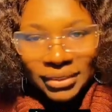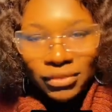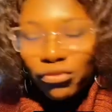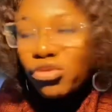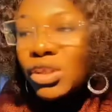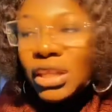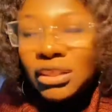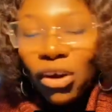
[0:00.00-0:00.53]

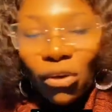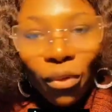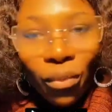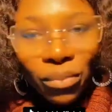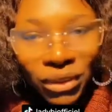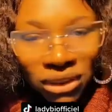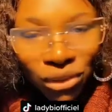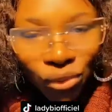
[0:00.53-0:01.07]
Vous n'êtes en
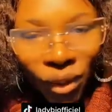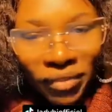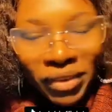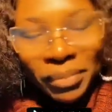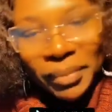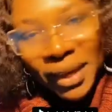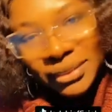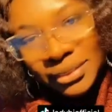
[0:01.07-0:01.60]
compétition
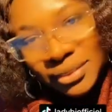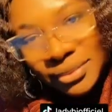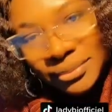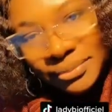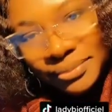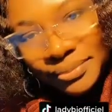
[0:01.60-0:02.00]
avec personne.